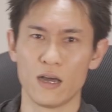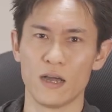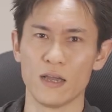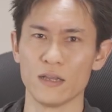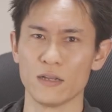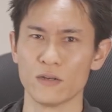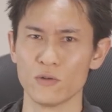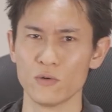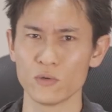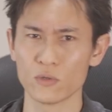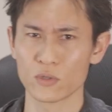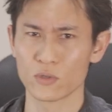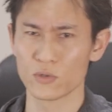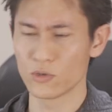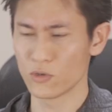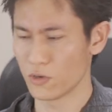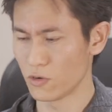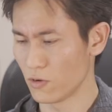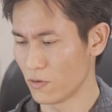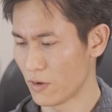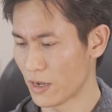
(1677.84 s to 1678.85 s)
はい、ロード
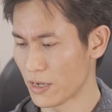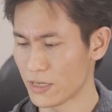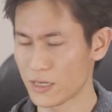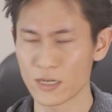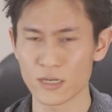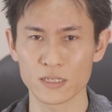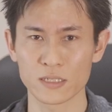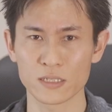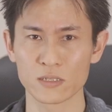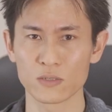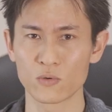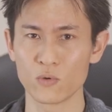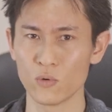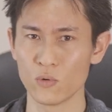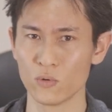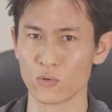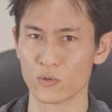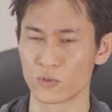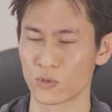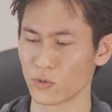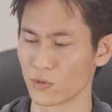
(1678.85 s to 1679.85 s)
のワイヤレス
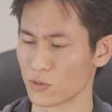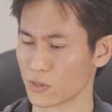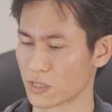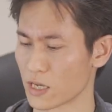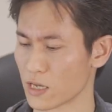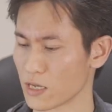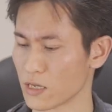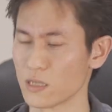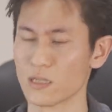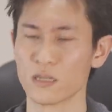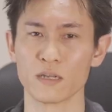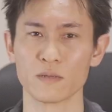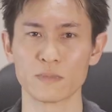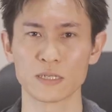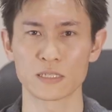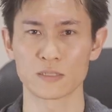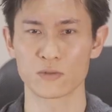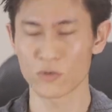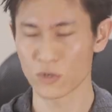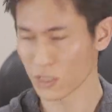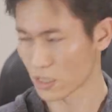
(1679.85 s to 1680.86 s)
GO という製品になり
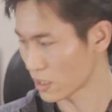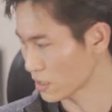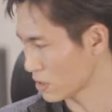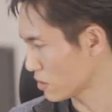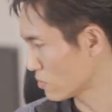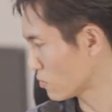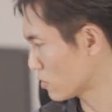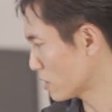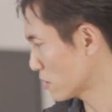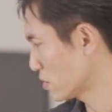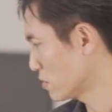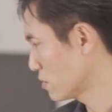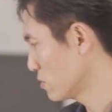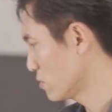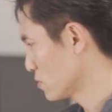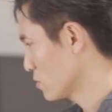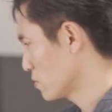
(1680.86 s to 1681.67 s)
ます。これ何なのかってい